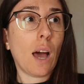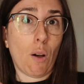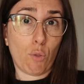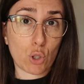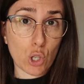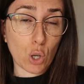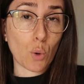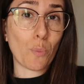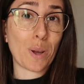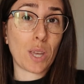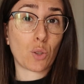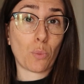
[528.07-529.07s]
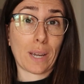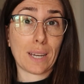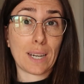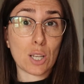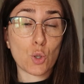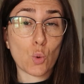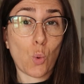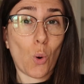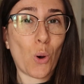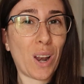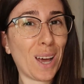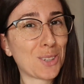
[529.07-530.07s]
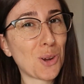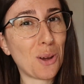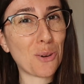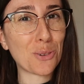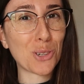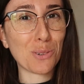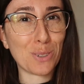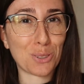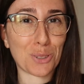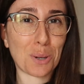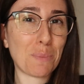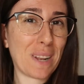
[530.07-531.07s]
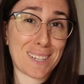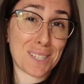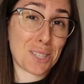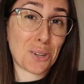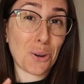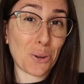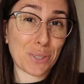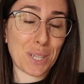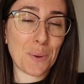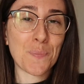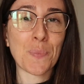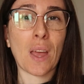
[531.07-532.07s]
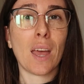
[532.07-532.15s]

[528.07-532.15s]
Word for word: avevo già accompagnato Megan a scuola cioè avevo già fatto 3 miliardi di cose